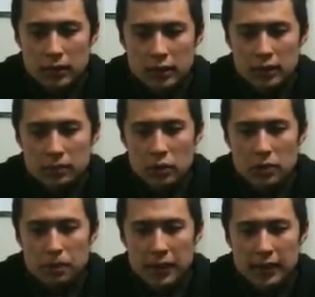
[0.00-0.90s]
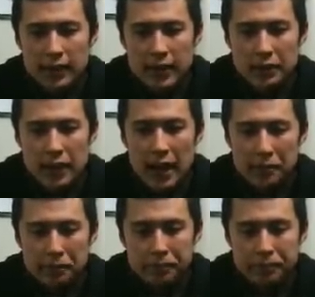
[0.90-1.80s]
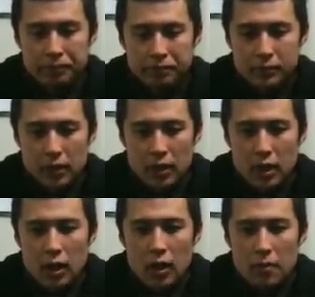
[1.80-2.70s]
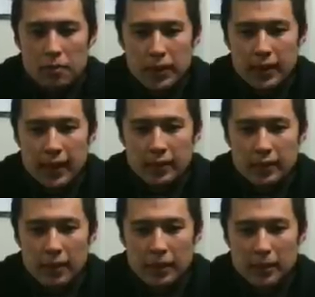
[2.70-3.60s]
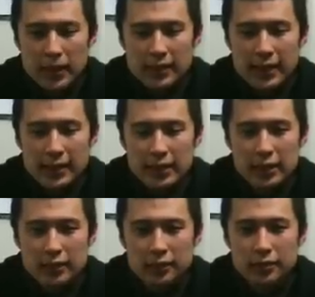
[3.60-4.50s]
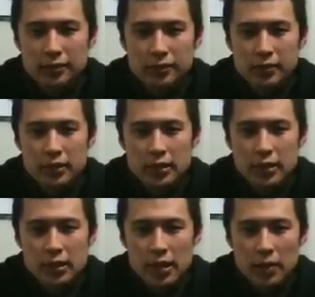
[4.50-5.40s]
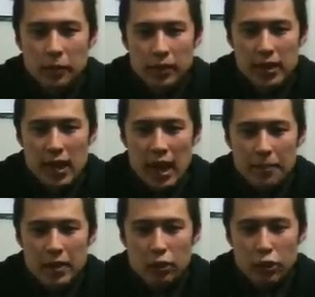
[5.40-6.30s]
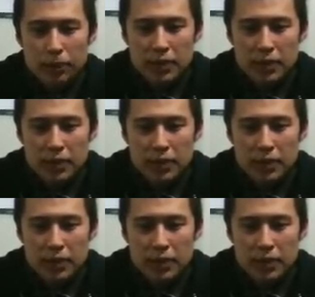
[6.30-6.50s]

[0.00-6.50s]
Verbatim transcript: まあ、チームを引っ張っていたのがベテランの田畑真希選手リレハンメル